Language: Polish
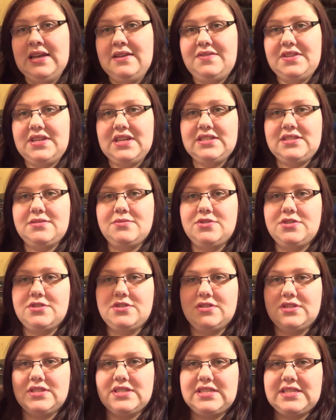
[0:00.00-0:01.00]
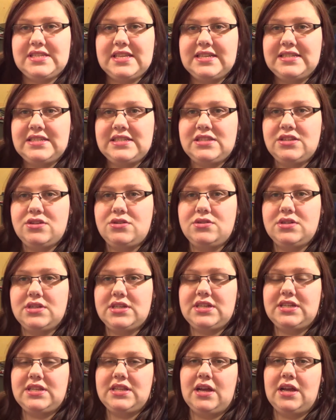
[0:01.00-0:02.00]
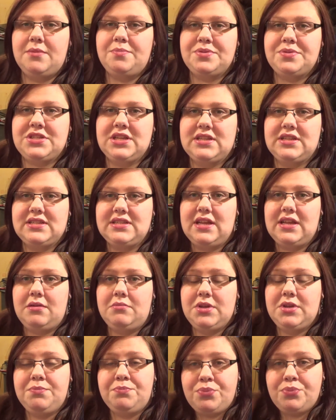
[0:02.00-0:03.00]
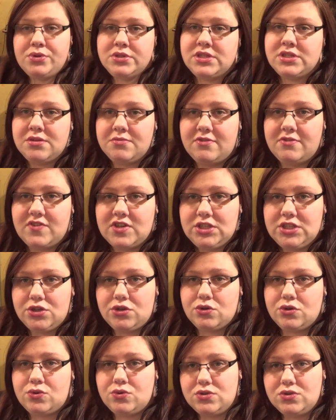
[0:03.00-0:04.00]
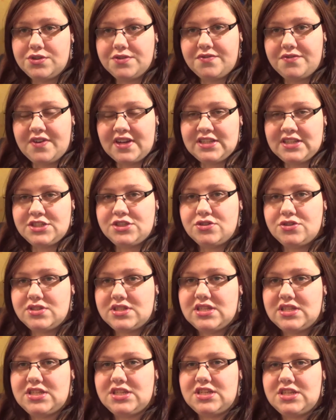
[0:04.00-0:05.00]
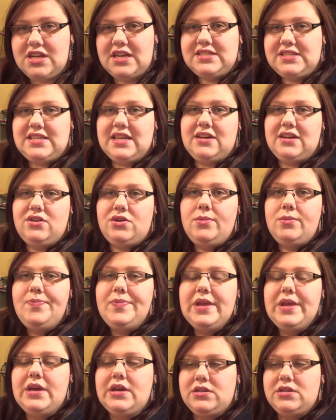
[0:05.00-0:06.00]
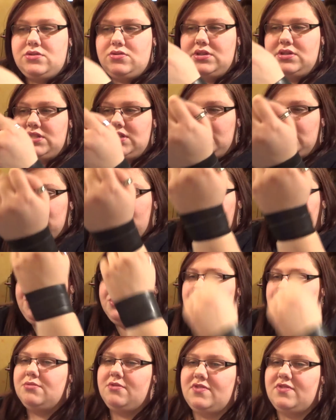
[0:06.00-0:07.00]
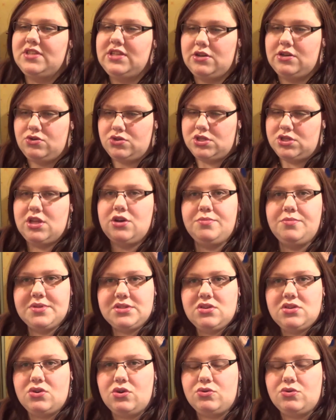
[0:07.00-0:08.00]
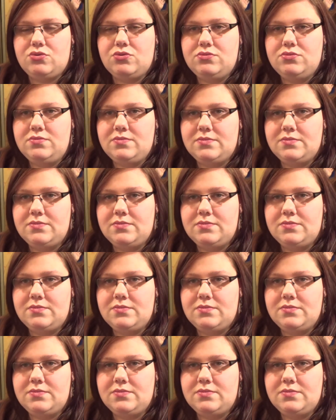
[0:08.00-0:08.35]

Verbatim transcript: witajcie moi drodzy, z tej strony kina, przed nami podsumowanie roku 2013 Słuchajcie, ja takie podsumowania roczne robię co roku